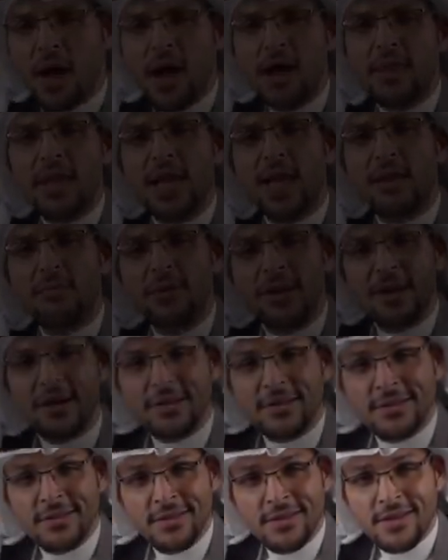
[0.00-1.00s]
بهذه
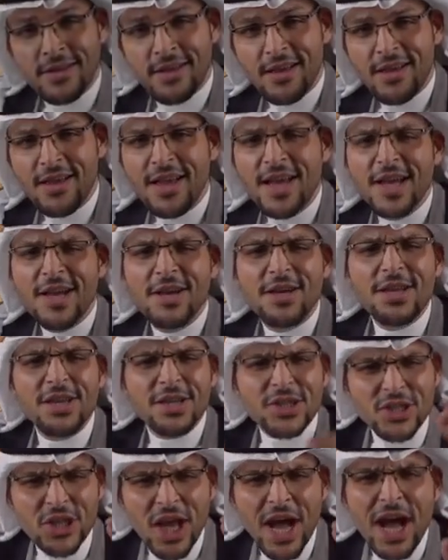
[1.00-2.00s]
البلاد
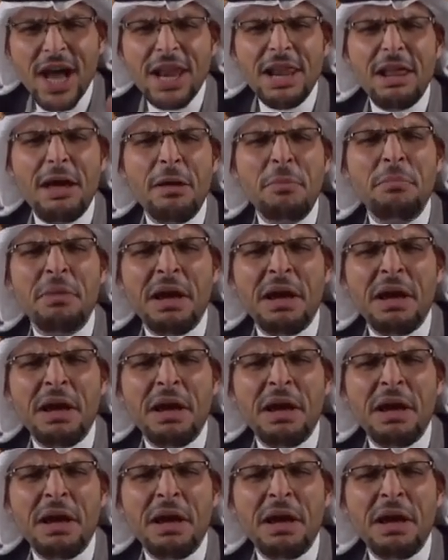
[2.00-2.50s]
رساله